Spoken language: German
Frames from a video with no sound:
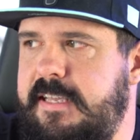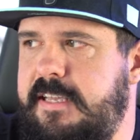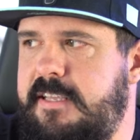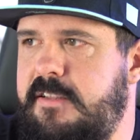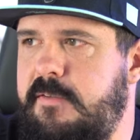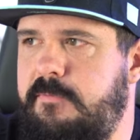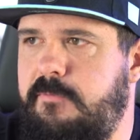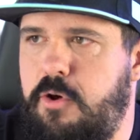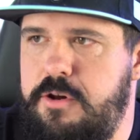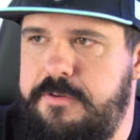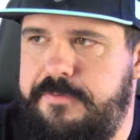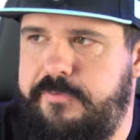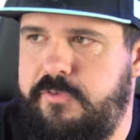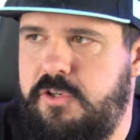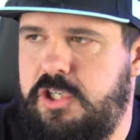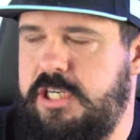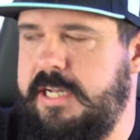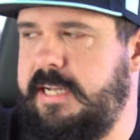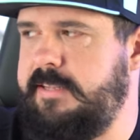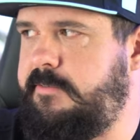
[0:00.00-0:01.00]
nicht,
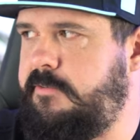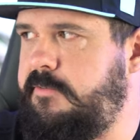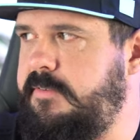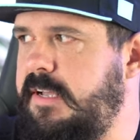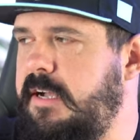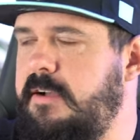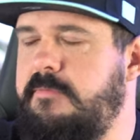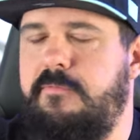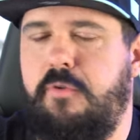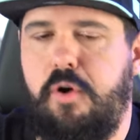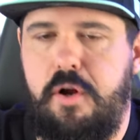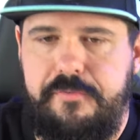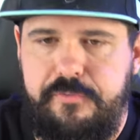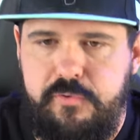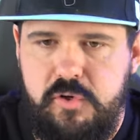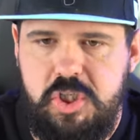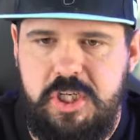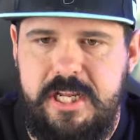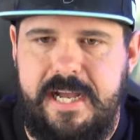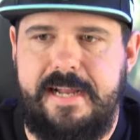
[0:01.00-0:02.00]
Wolfenstein zu sagen.
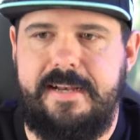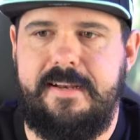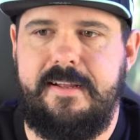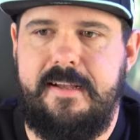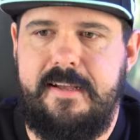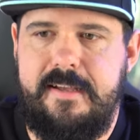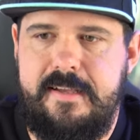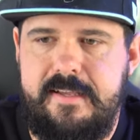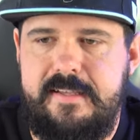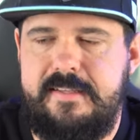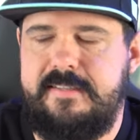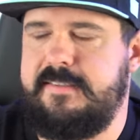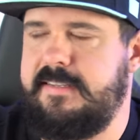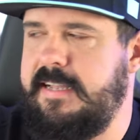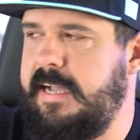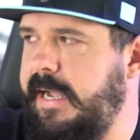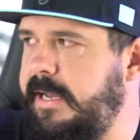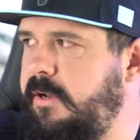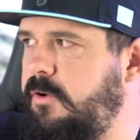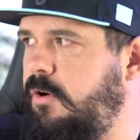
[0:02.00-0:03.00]
Wolfenstein ist
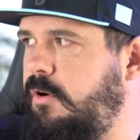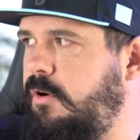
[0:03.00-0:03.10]
kein